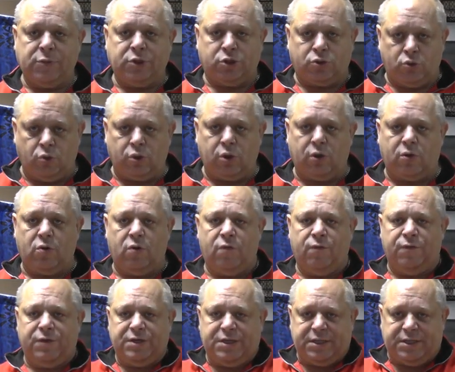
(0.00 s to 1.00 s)
что
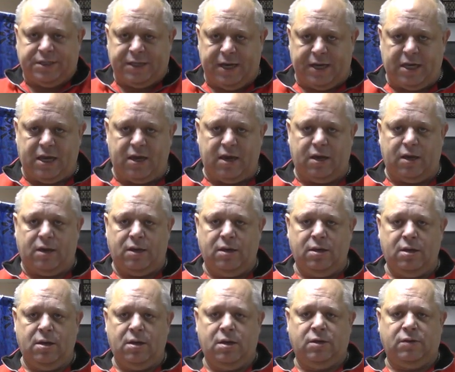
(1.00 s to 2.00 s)
такое вынесение
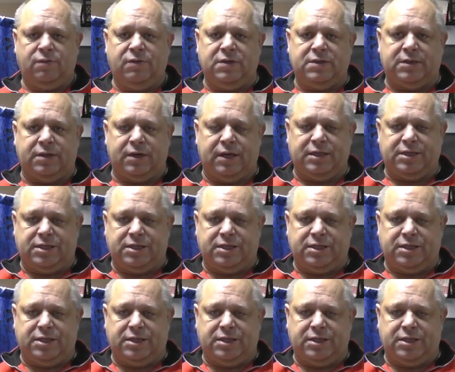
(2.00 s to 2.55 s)
твистера